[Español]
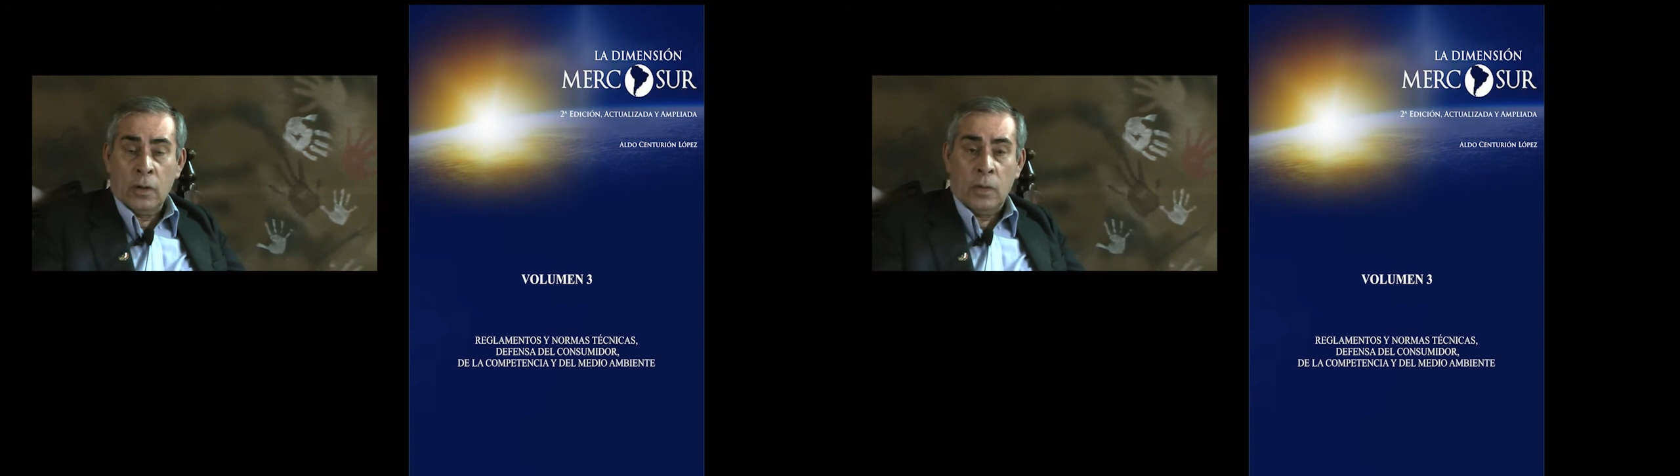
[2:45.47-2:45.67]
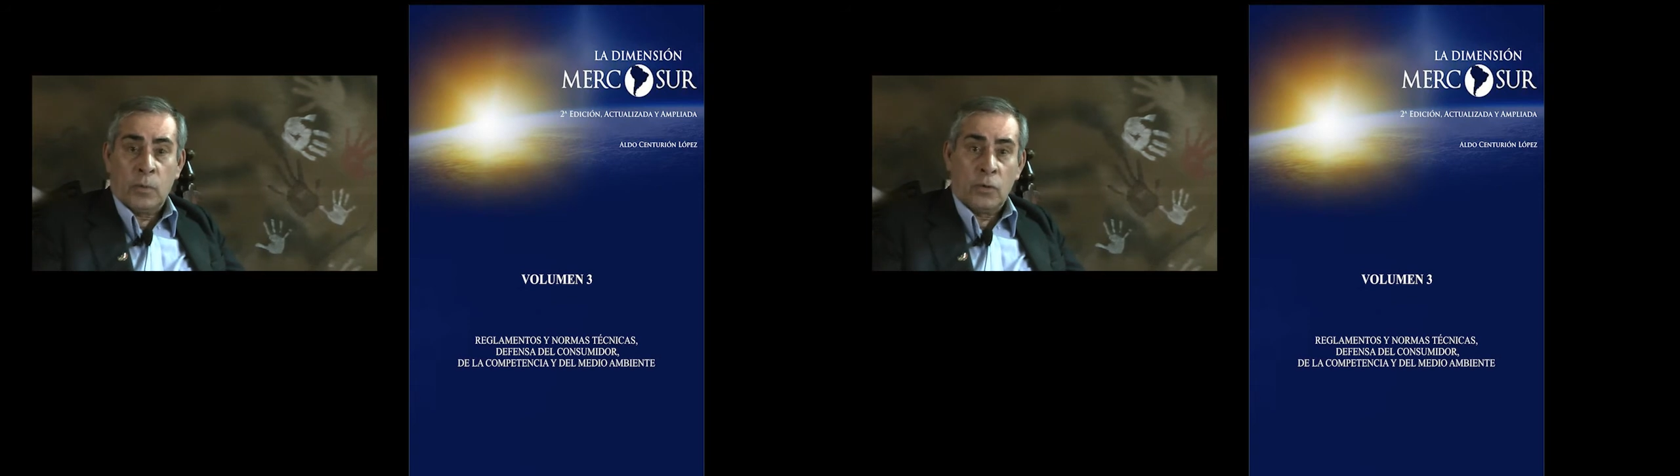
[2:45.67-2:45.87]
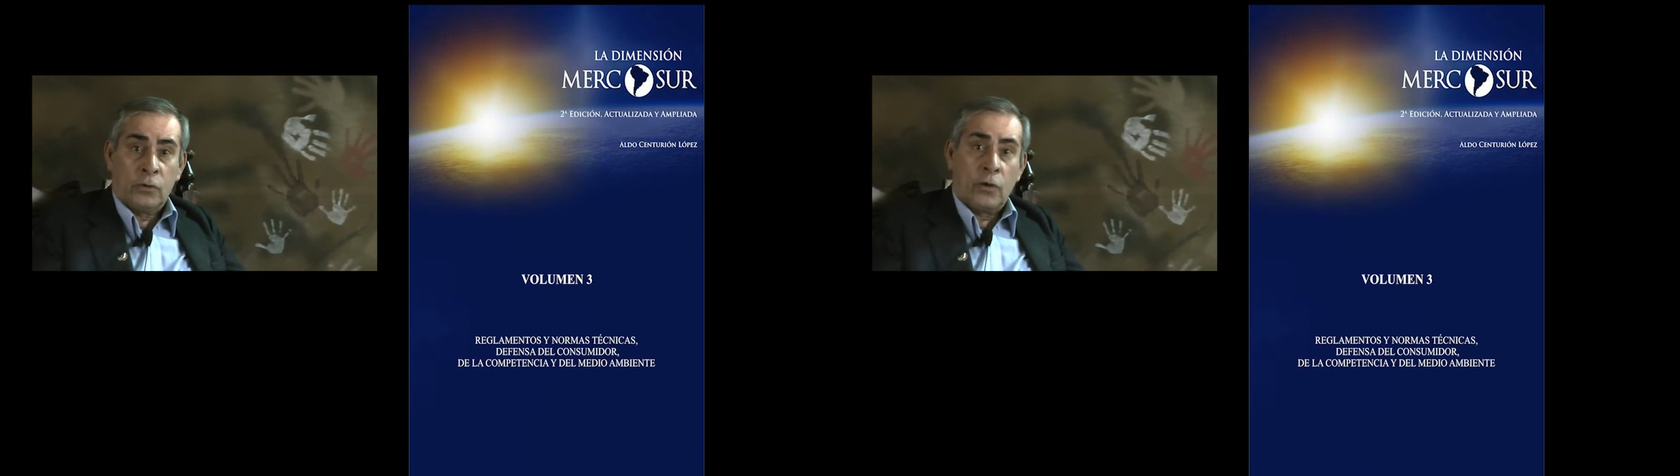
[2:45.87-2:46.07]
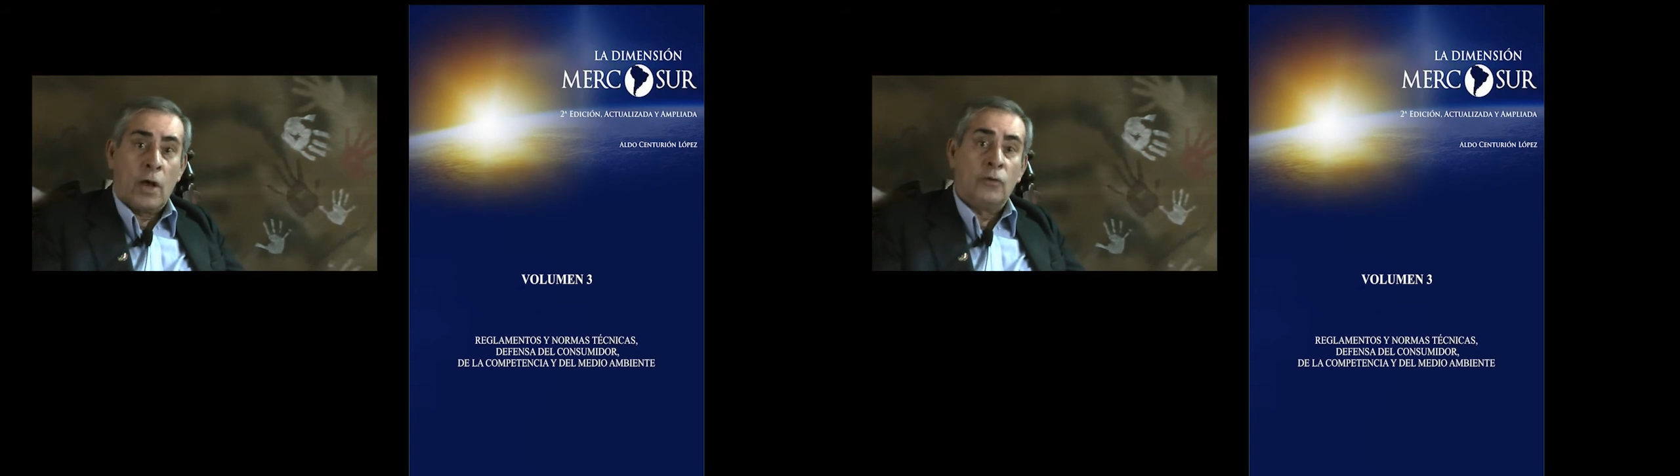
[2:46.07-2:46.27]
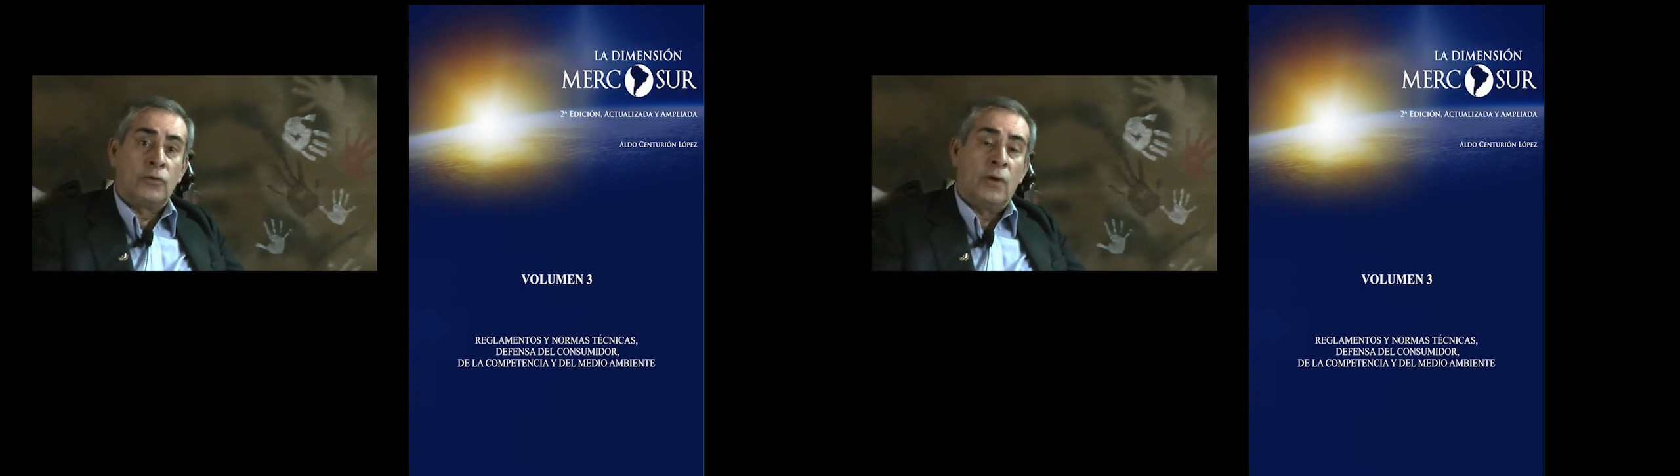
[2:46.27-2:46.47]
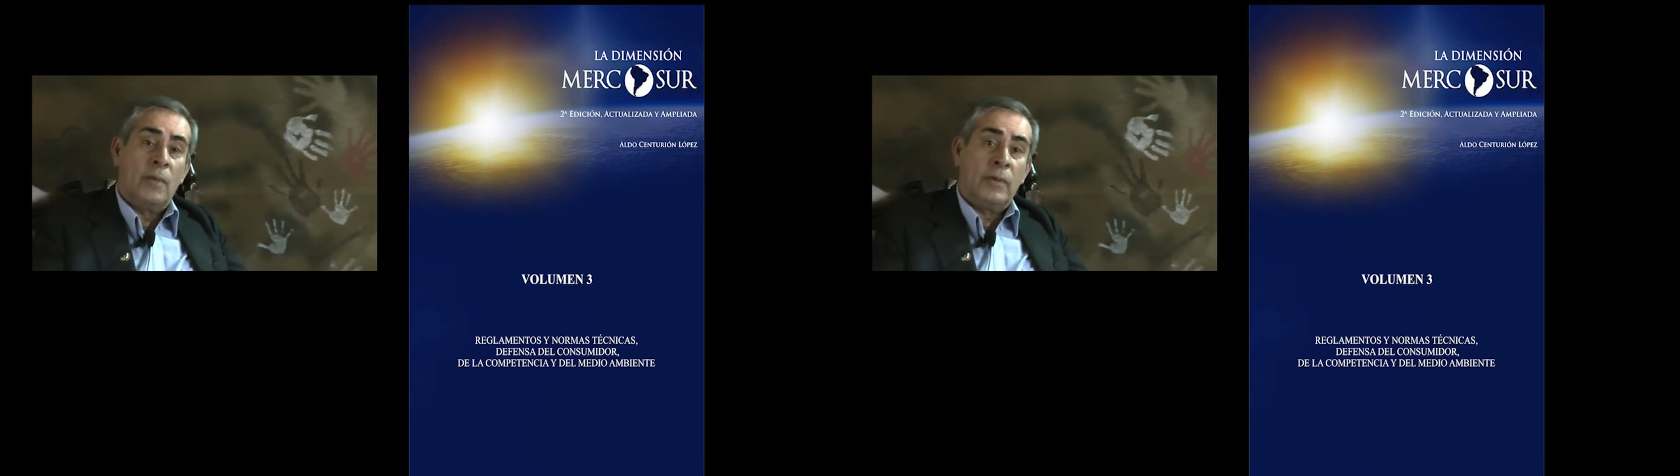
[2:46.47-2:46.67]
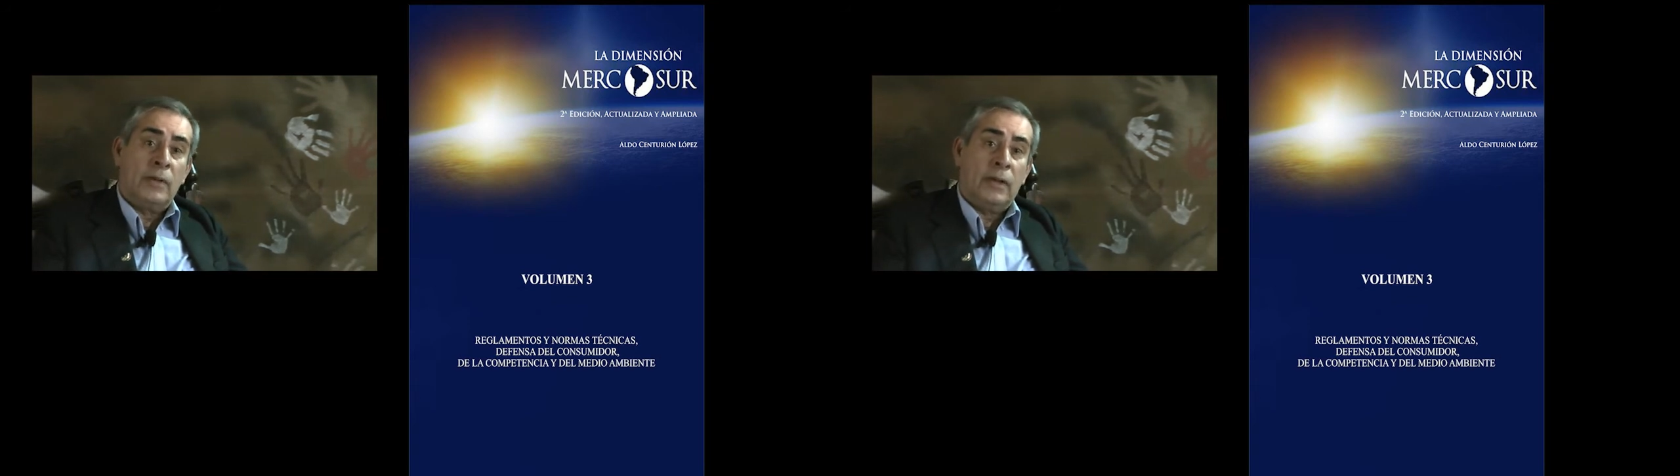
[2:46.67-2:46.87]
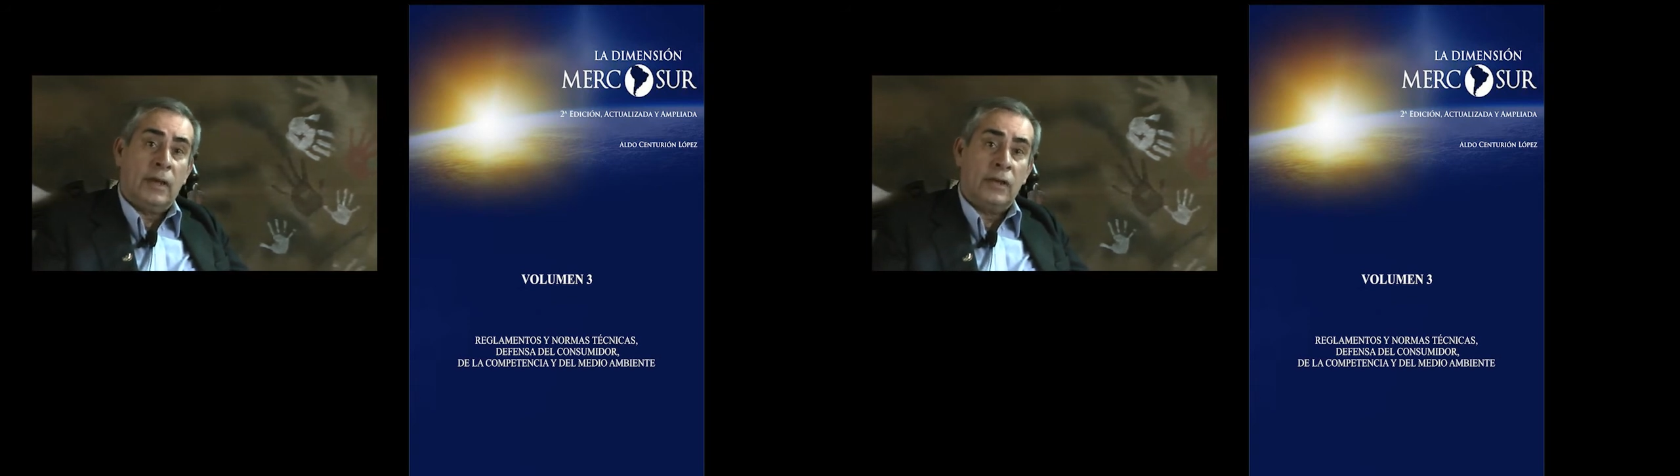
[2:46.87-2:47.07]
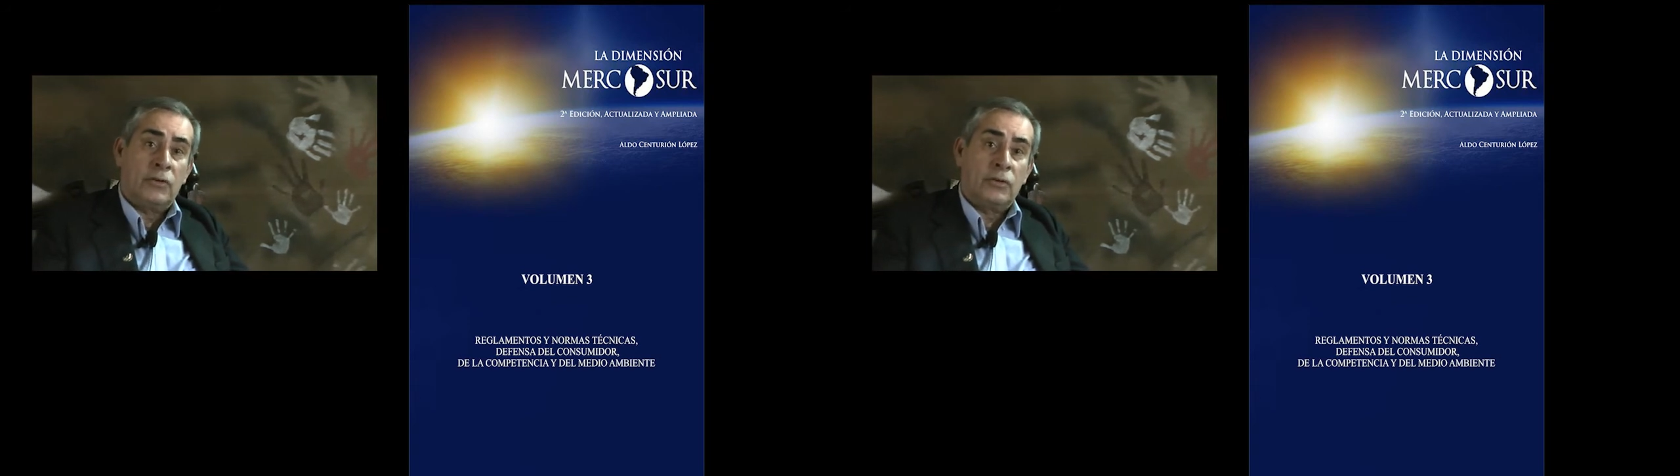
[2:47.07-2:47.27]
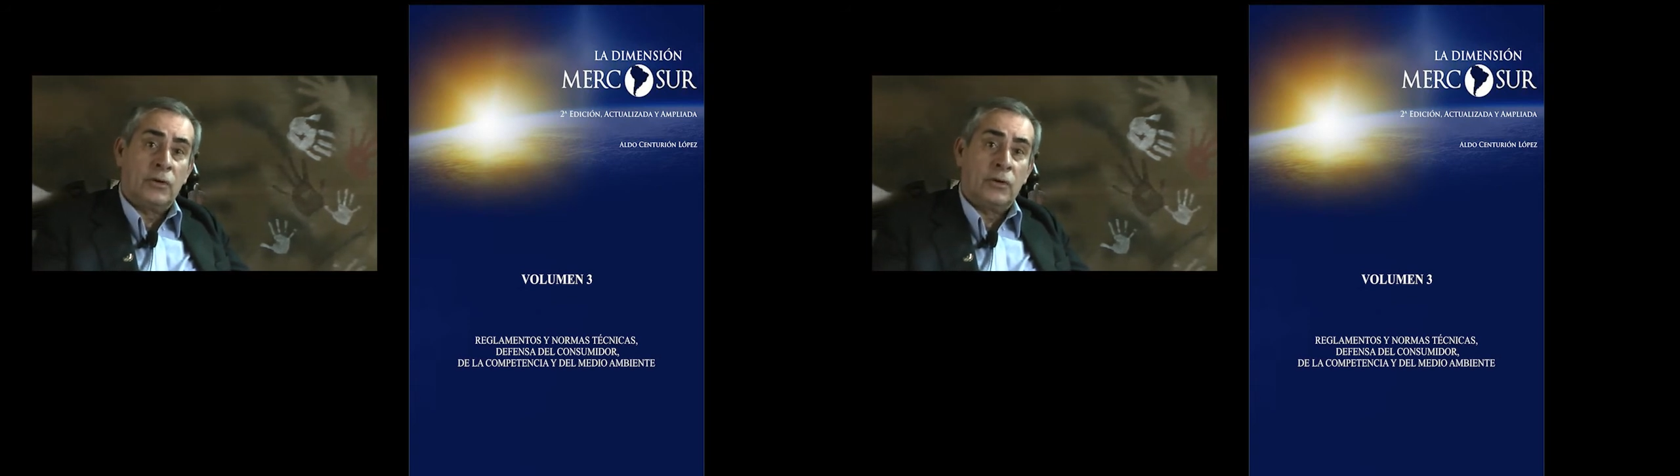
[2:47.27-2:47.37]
y por otro lado no solamente eso,